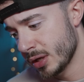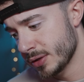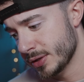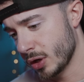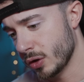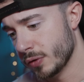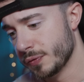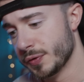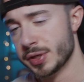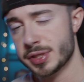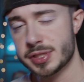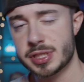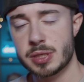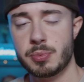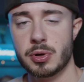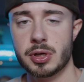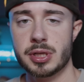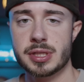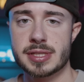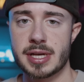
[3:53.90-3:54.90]
Daraufhin ist die
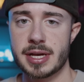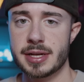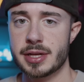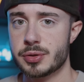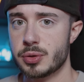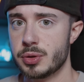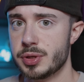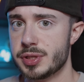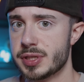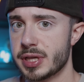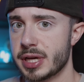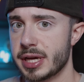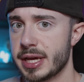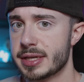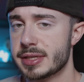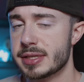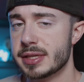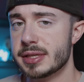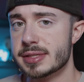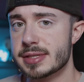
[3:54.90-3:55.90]
Polizei natürlich
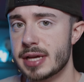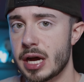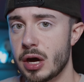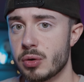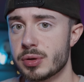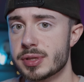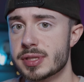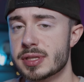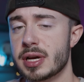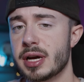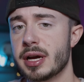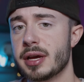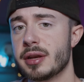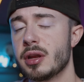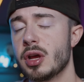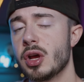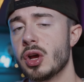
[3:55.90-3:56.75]
direkt ins Haus rein